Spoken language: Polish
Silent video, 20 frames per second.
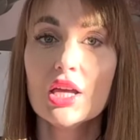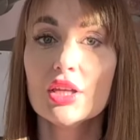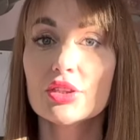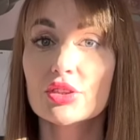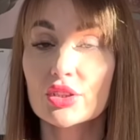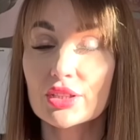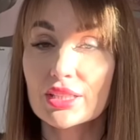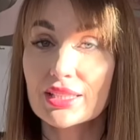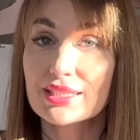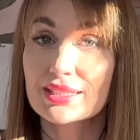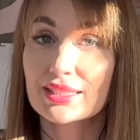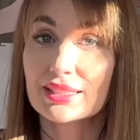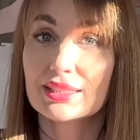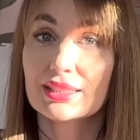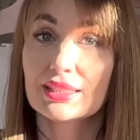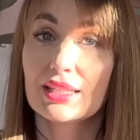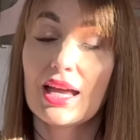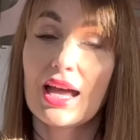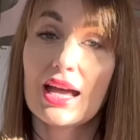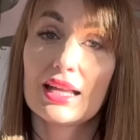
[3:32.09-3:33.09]
to
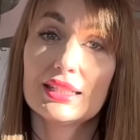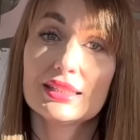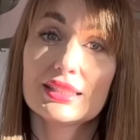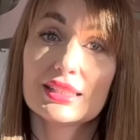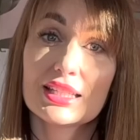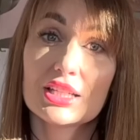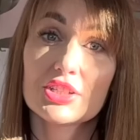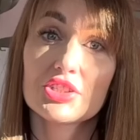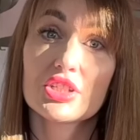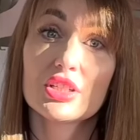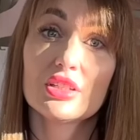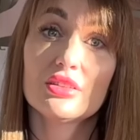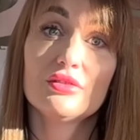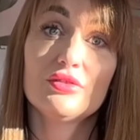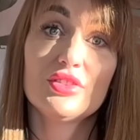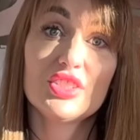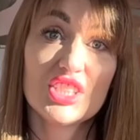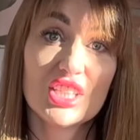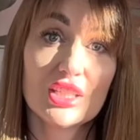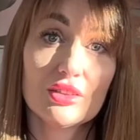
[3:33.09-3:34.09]
niestety, ale te nasze
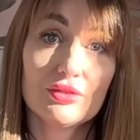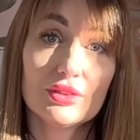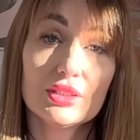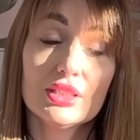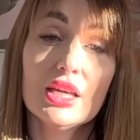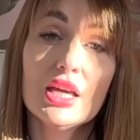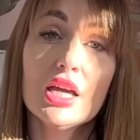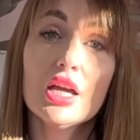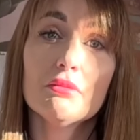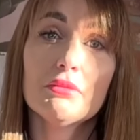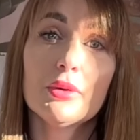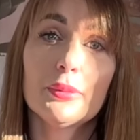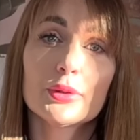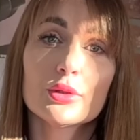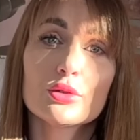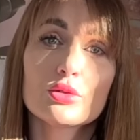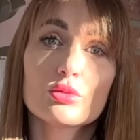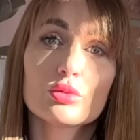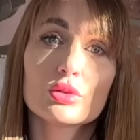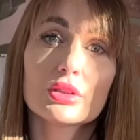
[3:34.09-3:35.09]
wysiewy po
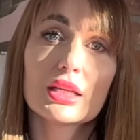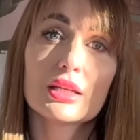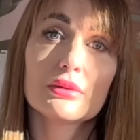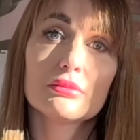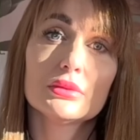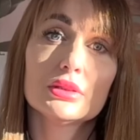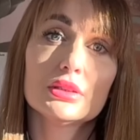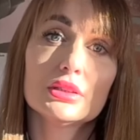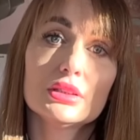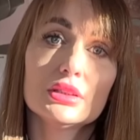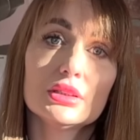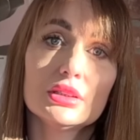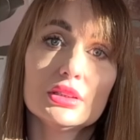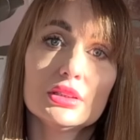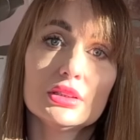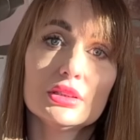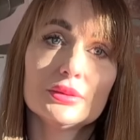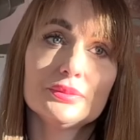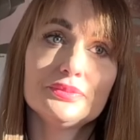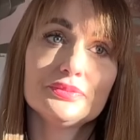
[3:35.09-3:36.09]
prostu nam
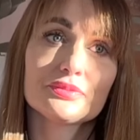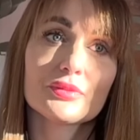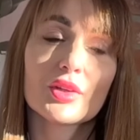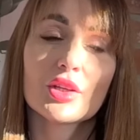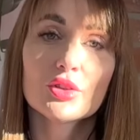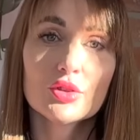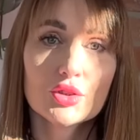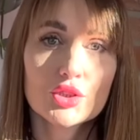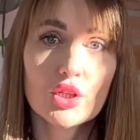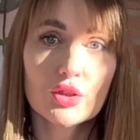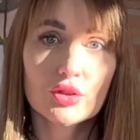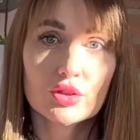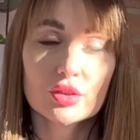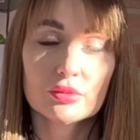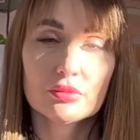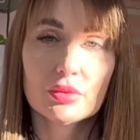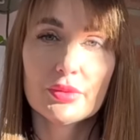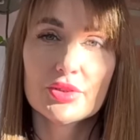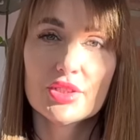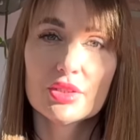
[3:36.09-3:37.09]
e, no, siądą,
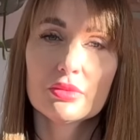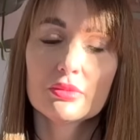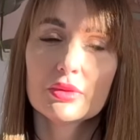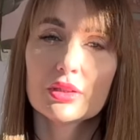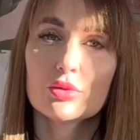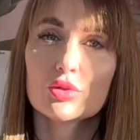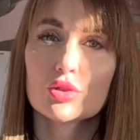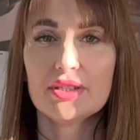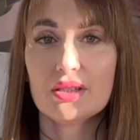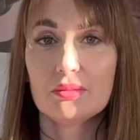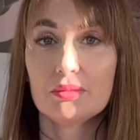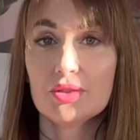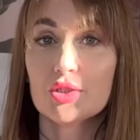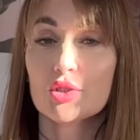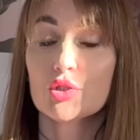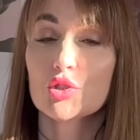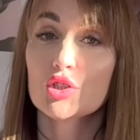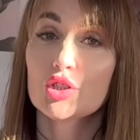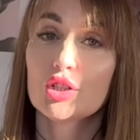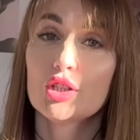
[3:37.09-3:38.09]
bo będziemy mieli już mieć
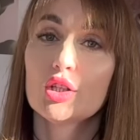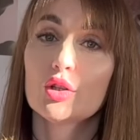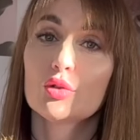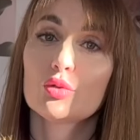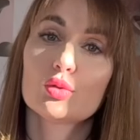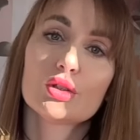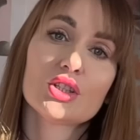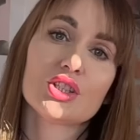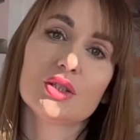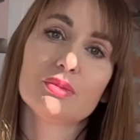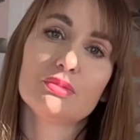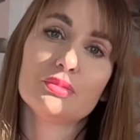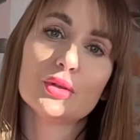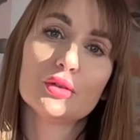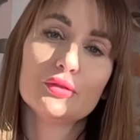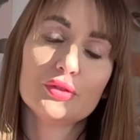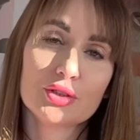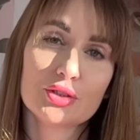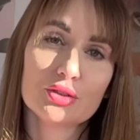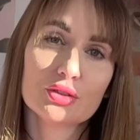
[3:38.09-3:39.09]
rośliny, które się
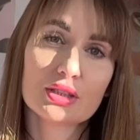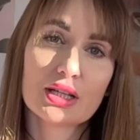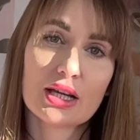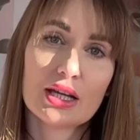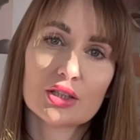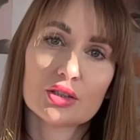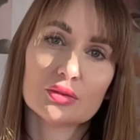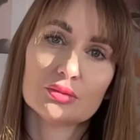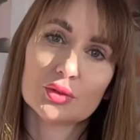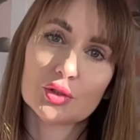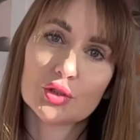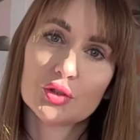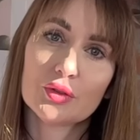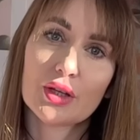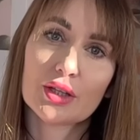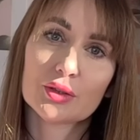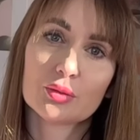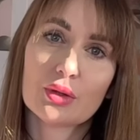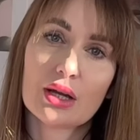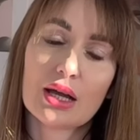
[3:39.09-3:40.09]
powyciągają do
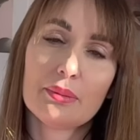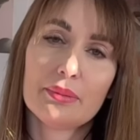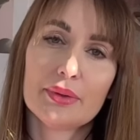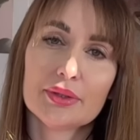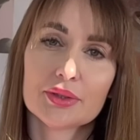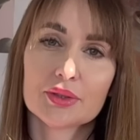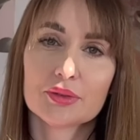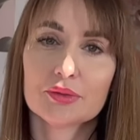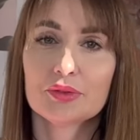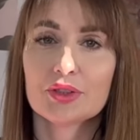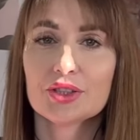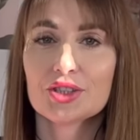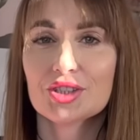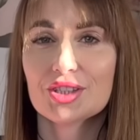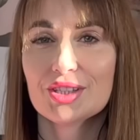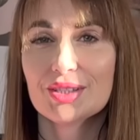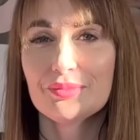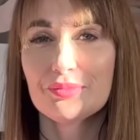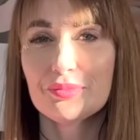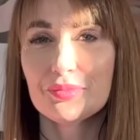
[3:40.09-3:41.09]
światła, będą
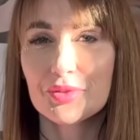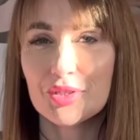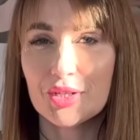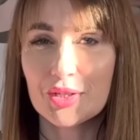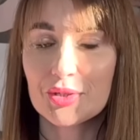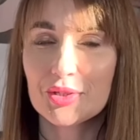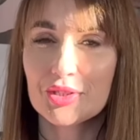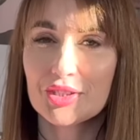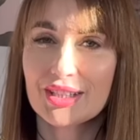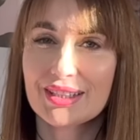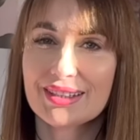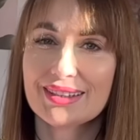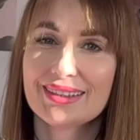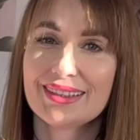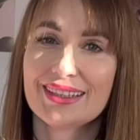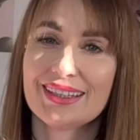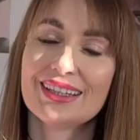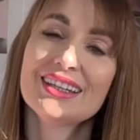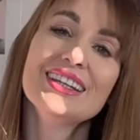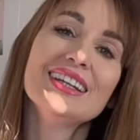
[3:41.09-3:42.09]
właśnie
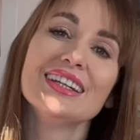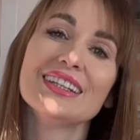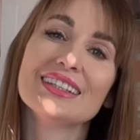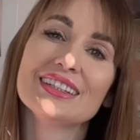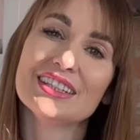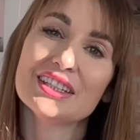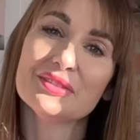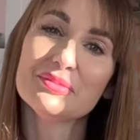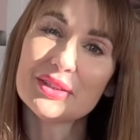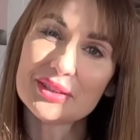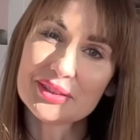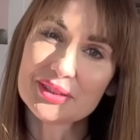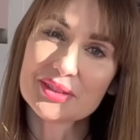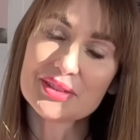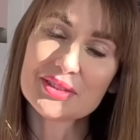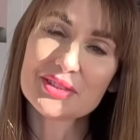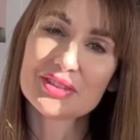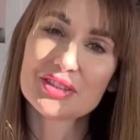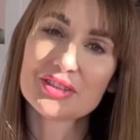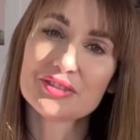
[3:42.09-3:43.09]
przerośnięte, nie będą
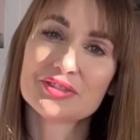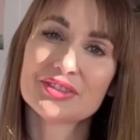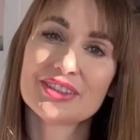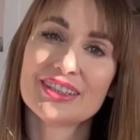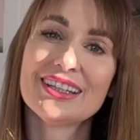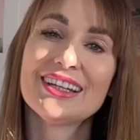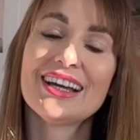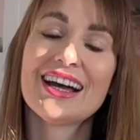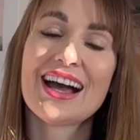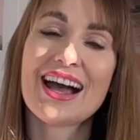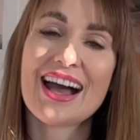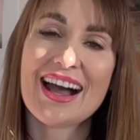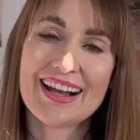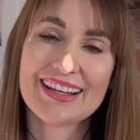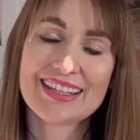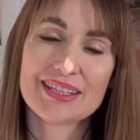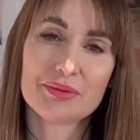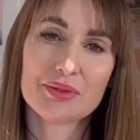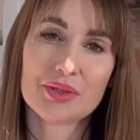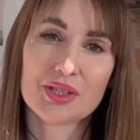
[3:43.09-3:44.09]
zdrowe, a
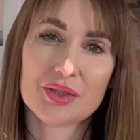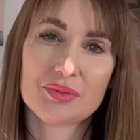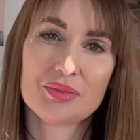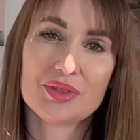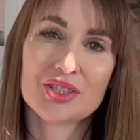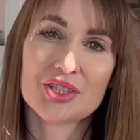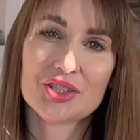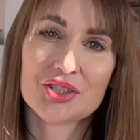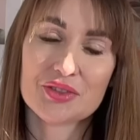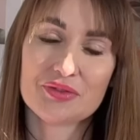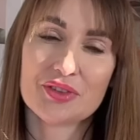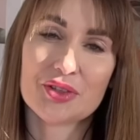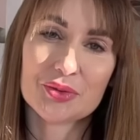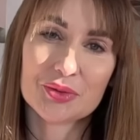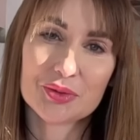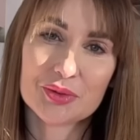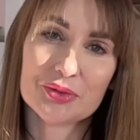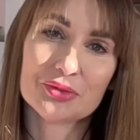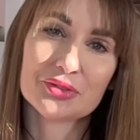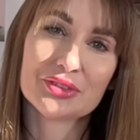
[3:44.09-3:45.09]
nie będziemy mieć jeszcze
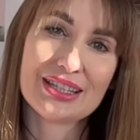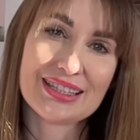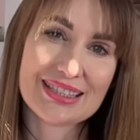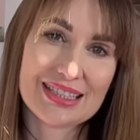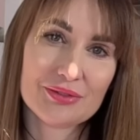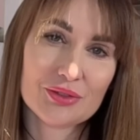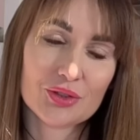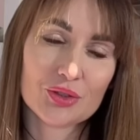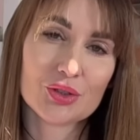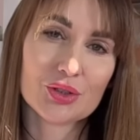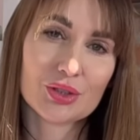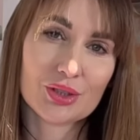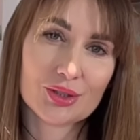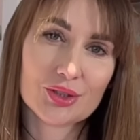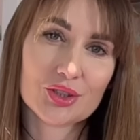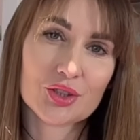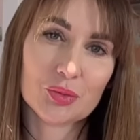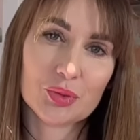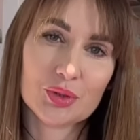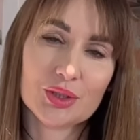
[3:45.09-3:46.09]
warunków na zewnątrz do
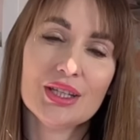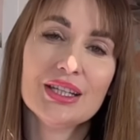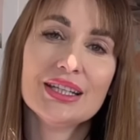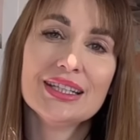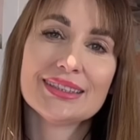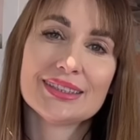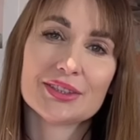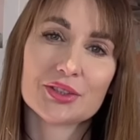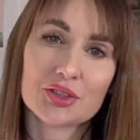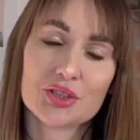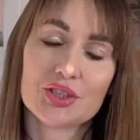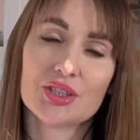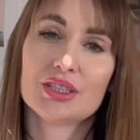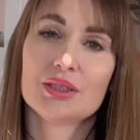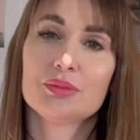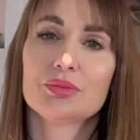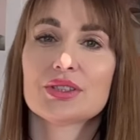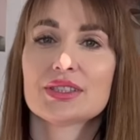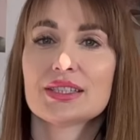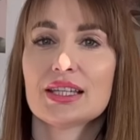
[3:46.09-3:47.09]
tego, żeby te
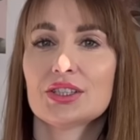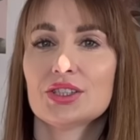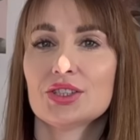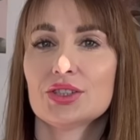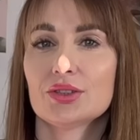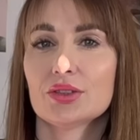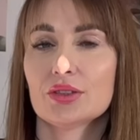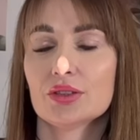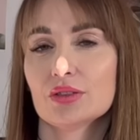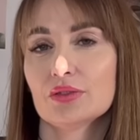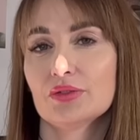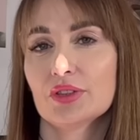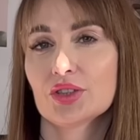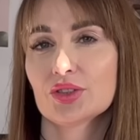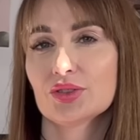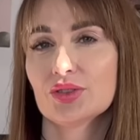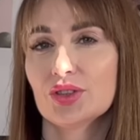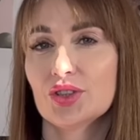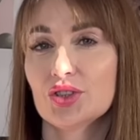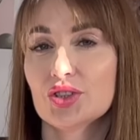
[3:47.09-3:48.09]
rośliny przesadzić do
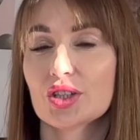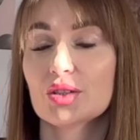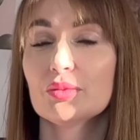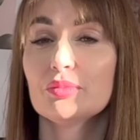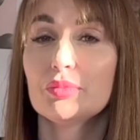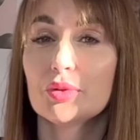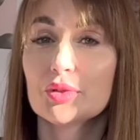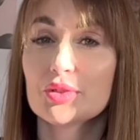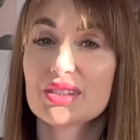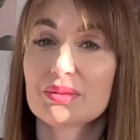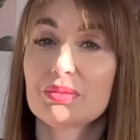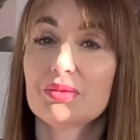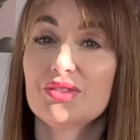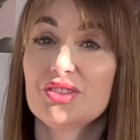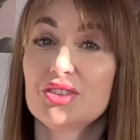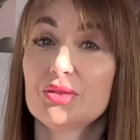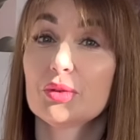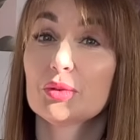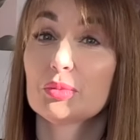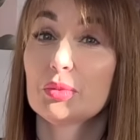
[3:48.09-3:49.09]
większych doniczek, bądź
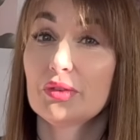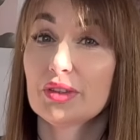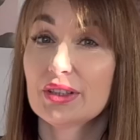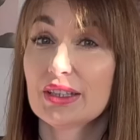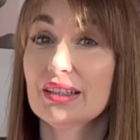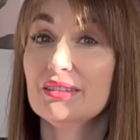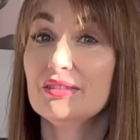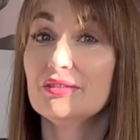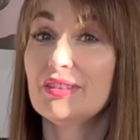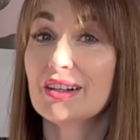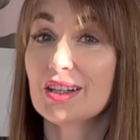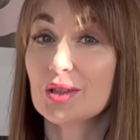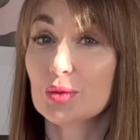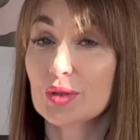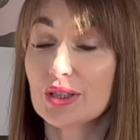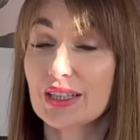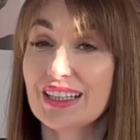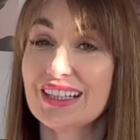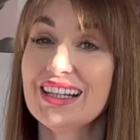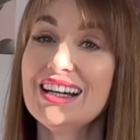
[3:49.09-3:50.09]
zapewnić im odpowiednie
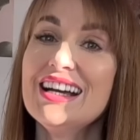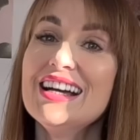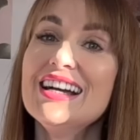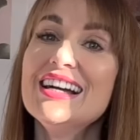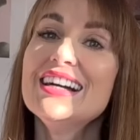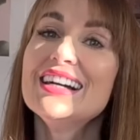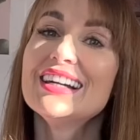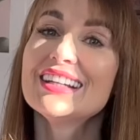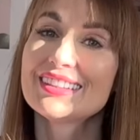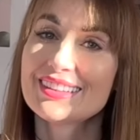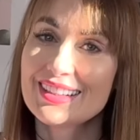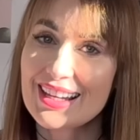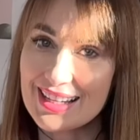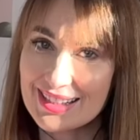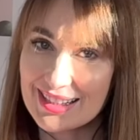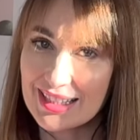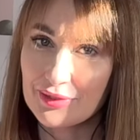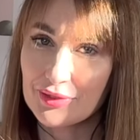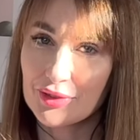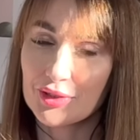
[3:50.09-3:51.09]
warunki na
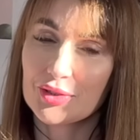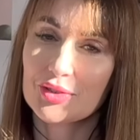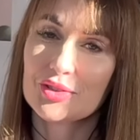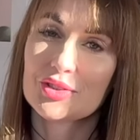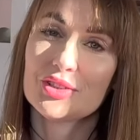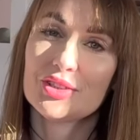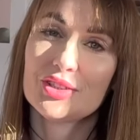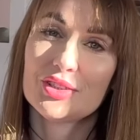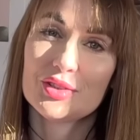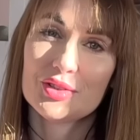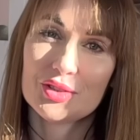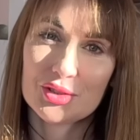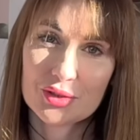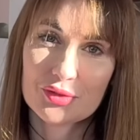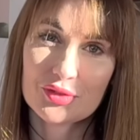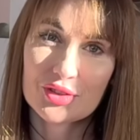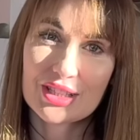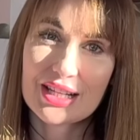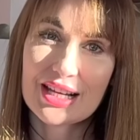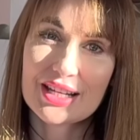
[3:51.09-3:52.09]
zewnątrz, e, czy to w
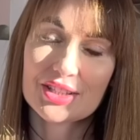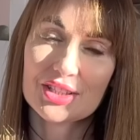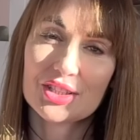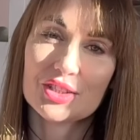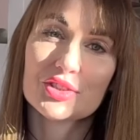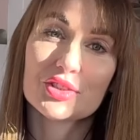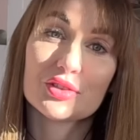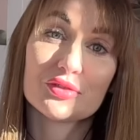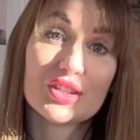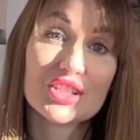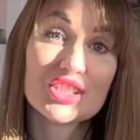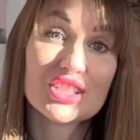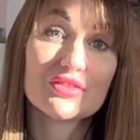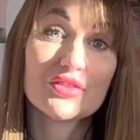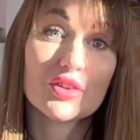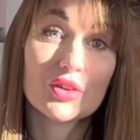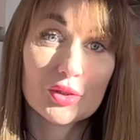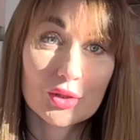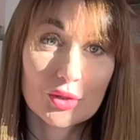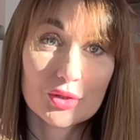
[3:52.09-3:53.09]
szklarni, czy to właśnie w
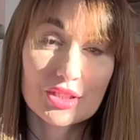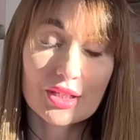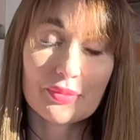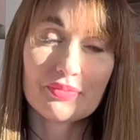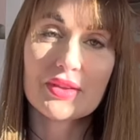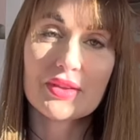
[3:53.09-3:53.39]
ogrodzie.